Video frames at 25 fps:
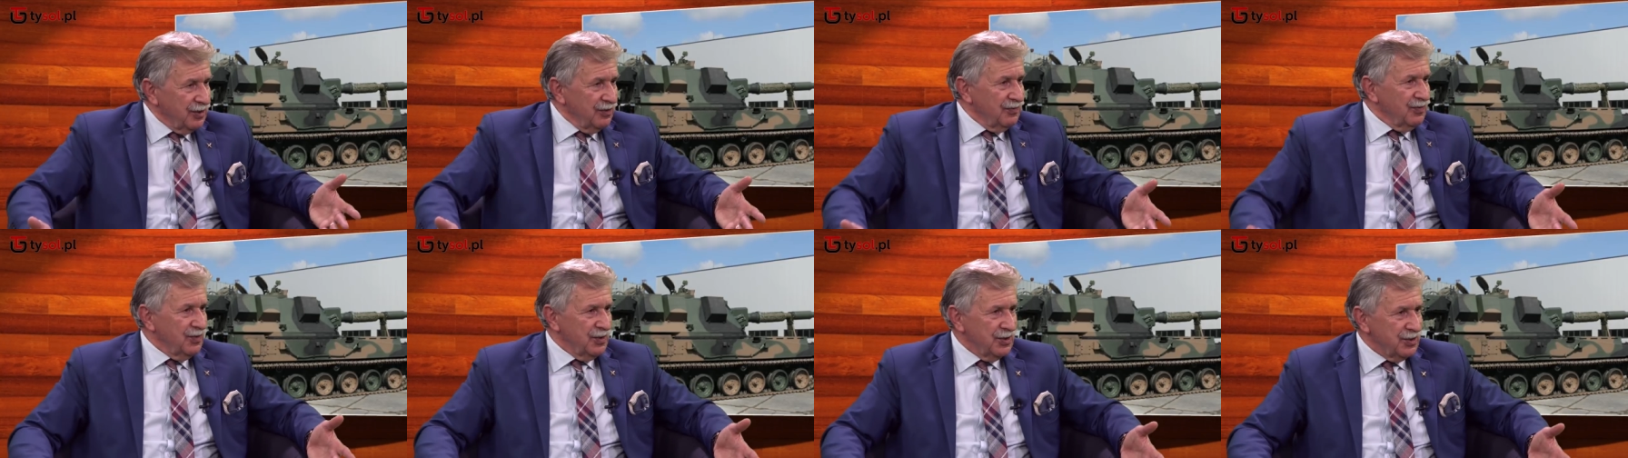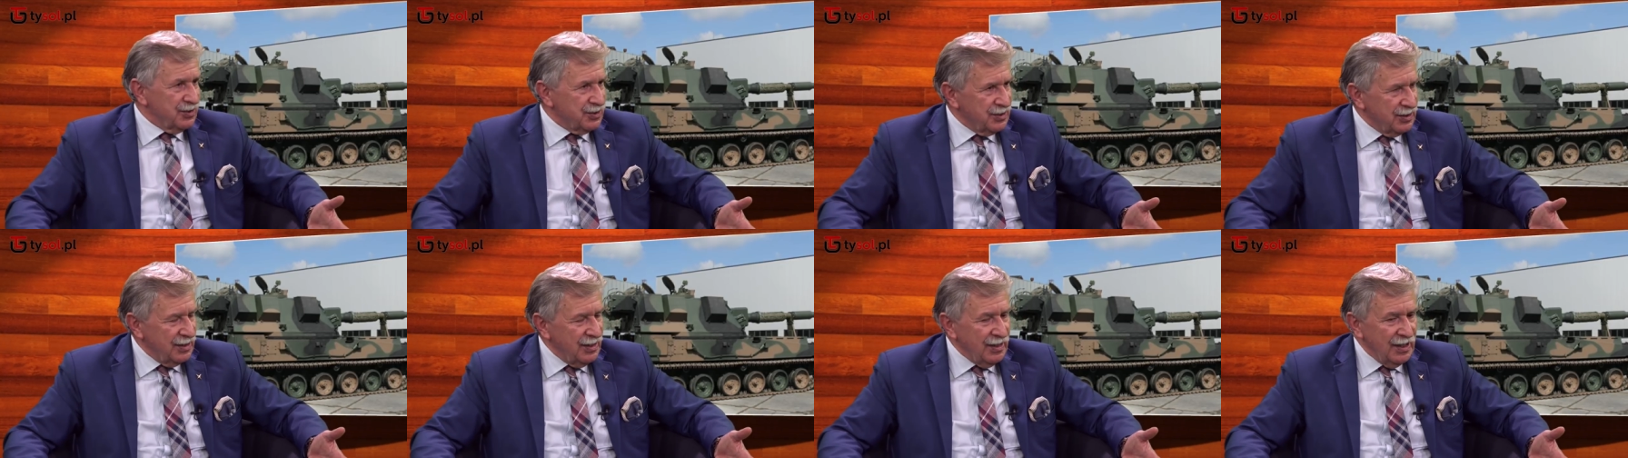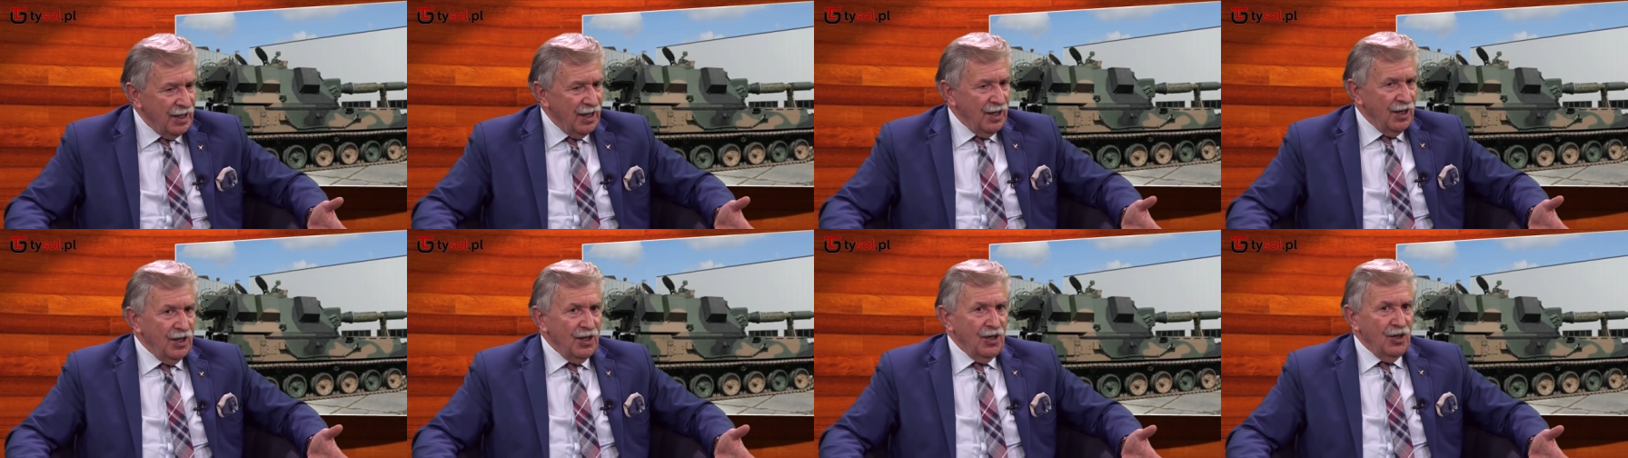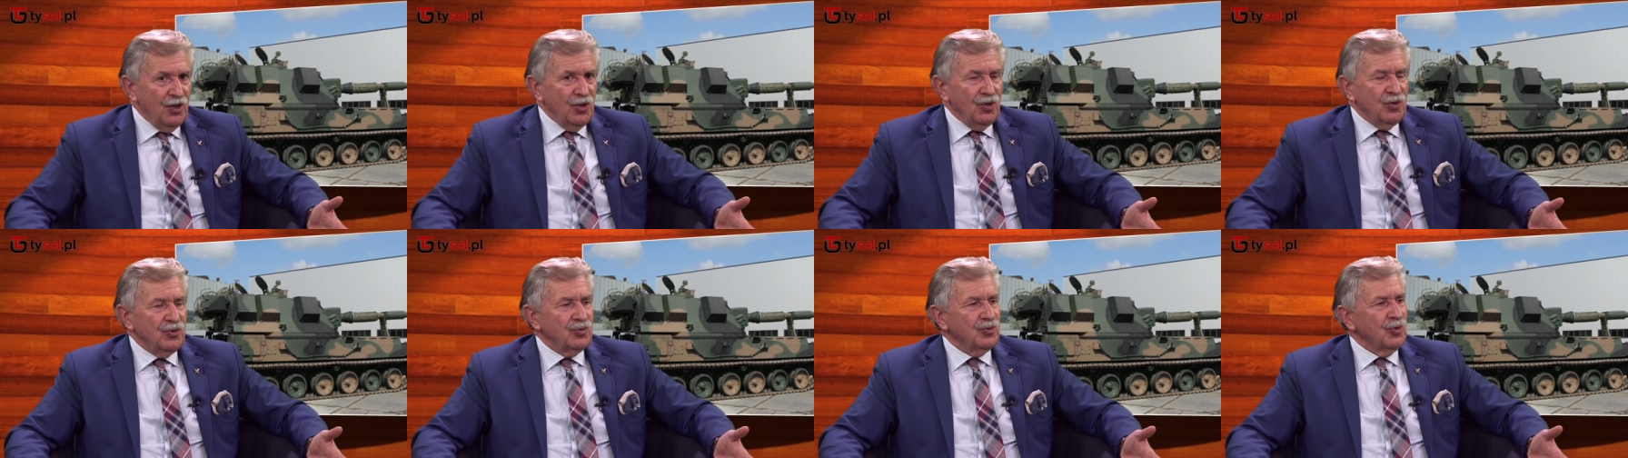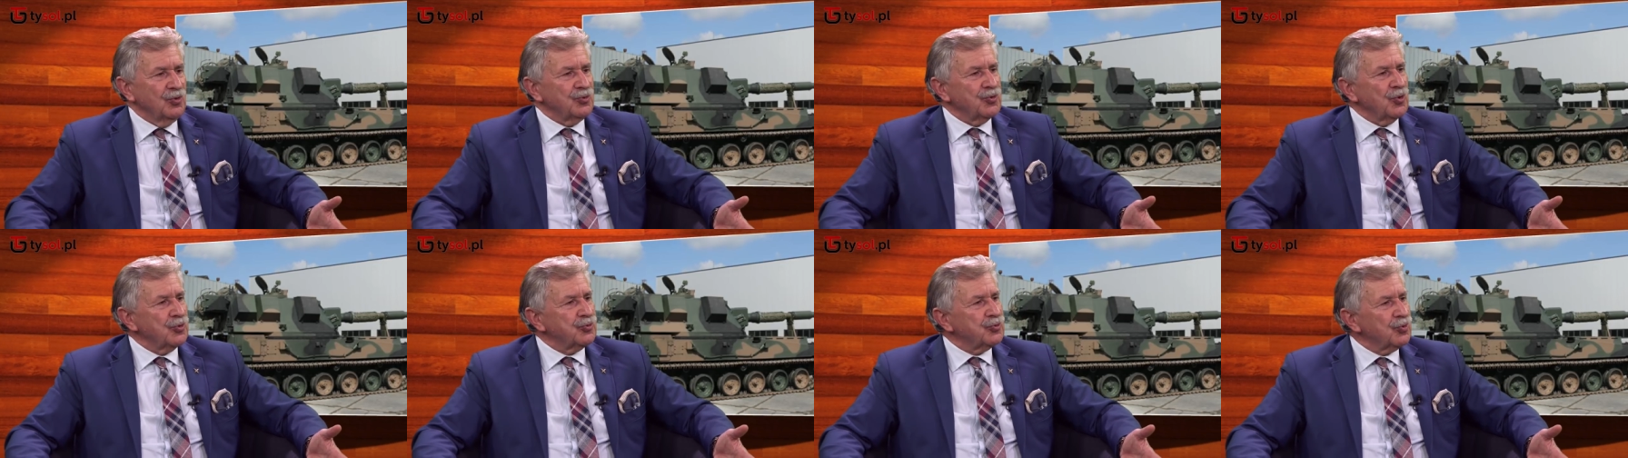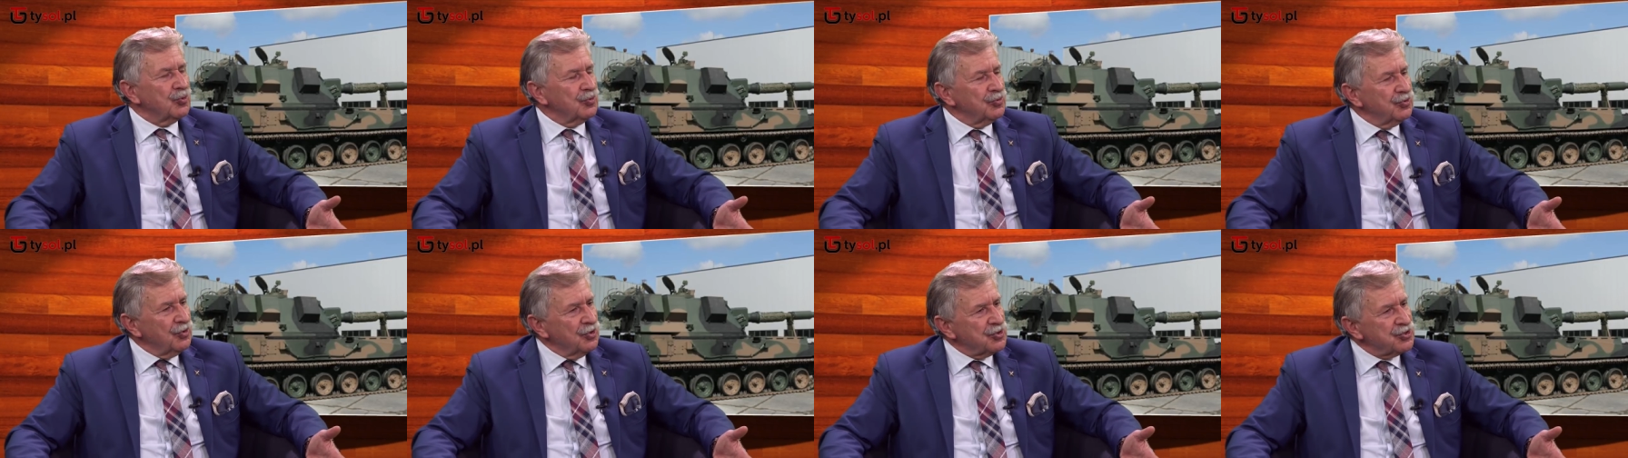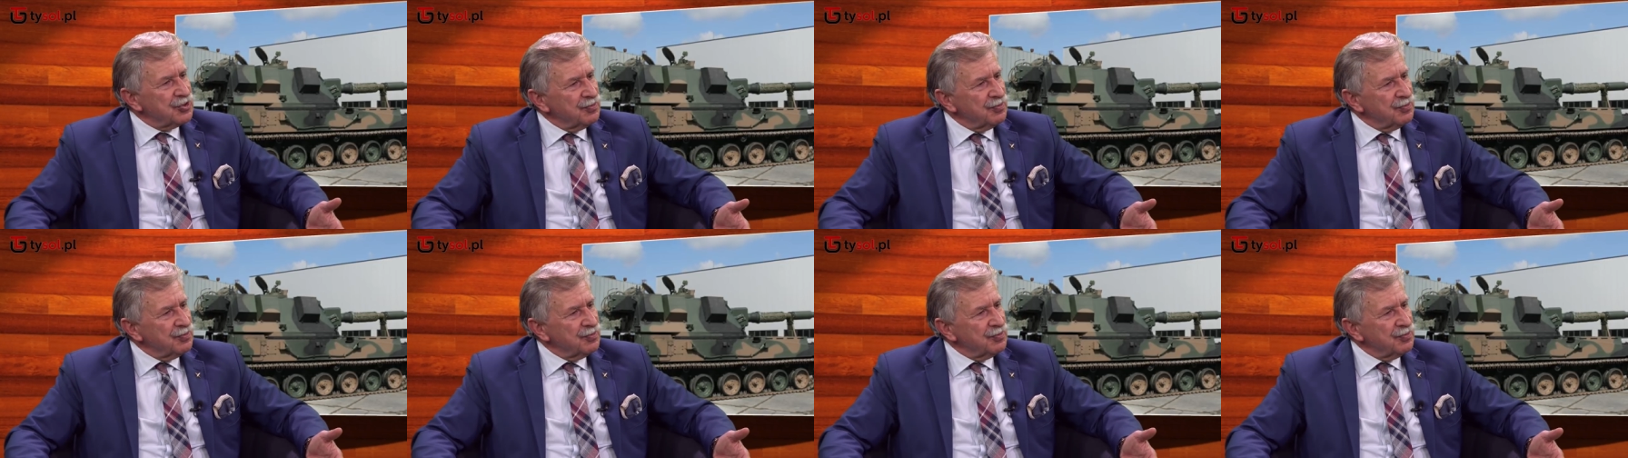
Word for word: dywizji, no to trudno,